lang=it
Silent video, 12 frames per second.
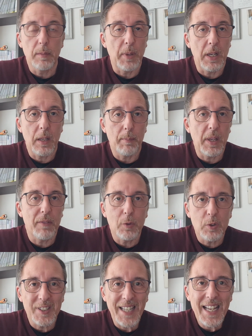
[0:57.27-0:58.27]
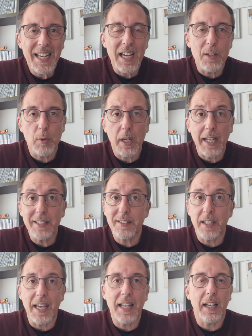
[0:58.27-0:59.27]
Per, per Fonseca e i suoi
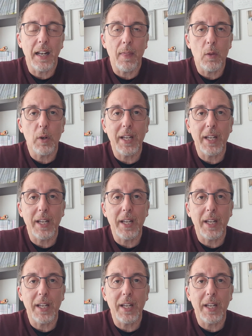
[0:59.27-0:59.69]
ragazzi è la grande